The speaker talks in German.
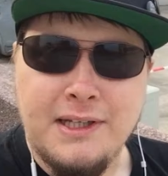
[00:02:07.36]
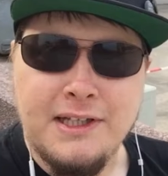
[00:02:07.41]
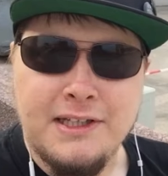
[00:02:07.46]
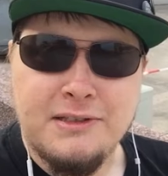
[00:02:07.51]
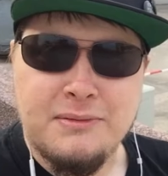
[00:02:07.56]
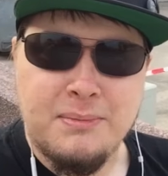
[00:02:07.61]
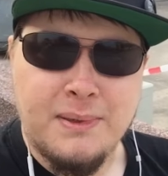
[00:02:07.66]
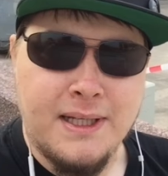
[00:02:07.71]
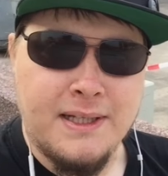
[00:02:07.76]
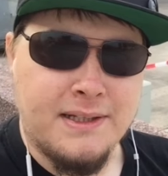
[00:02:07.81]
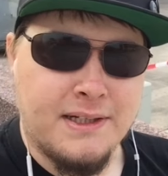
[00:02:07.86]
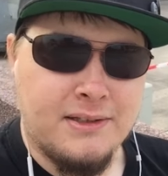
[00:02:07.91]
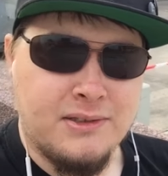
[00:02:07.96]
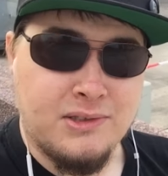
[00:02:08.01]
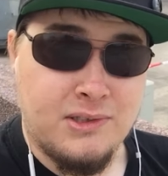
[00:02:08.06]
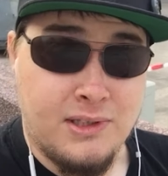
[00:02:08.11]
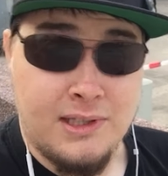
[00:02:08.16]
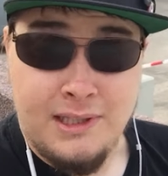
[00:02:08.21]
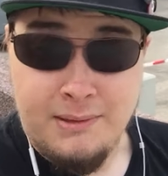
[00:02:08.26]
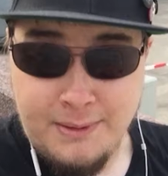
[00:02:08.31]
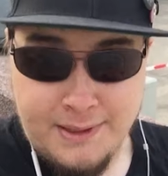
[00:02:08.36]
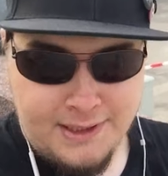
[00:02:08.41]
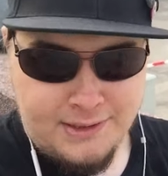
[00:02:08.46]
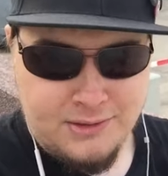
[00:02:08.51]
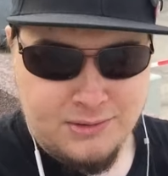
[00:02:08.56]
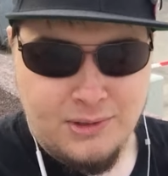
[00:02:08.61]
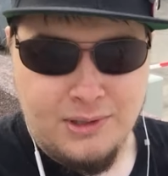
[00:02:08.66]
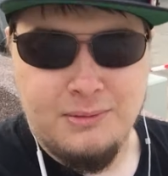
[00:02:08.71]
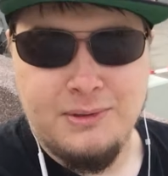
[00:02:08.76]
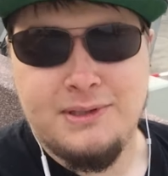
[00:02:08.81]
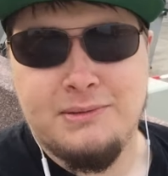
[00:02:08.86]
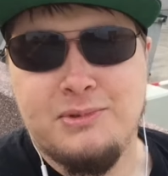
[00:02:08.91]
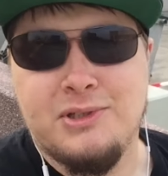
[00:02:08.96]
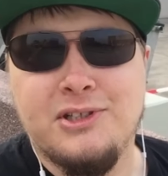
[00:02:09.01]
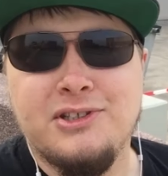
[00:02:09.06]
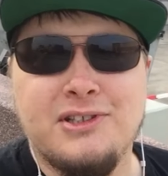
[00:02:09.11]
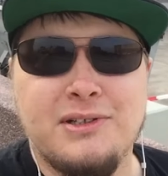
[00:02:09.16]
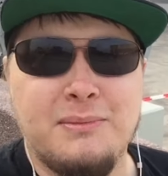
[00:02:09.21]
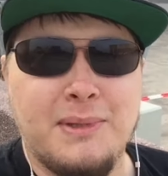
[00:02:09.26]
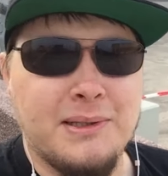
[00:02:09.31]
ein Let's Play drauf haben, aber dazu komme ich zum
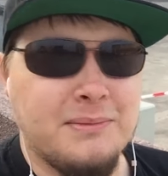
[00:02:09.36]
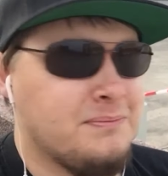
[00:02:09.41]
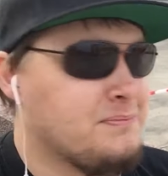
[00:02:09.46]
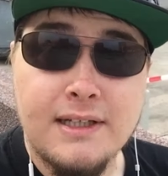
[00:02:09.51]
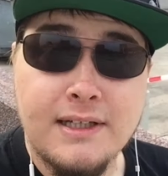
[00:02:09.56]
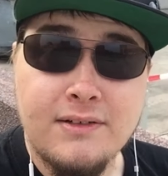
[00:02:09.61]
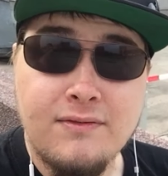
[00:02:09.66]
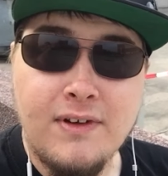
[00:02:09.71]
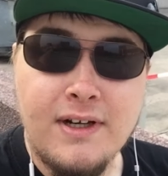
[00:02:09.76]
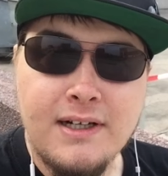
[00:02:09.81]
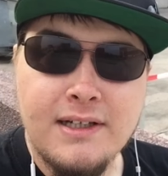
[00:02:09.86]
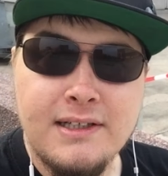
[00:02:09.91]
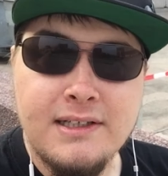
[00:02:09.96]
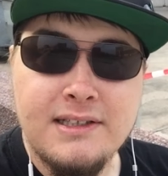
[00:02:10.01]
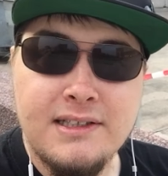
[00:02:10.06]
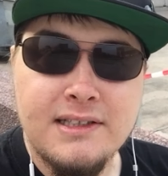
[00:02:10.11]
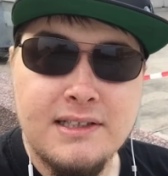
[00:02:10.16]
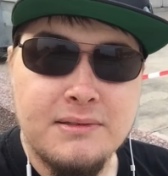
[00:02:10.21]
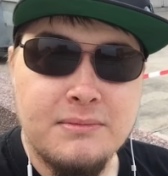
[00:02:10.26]
Schluss nochmal. Dann war ich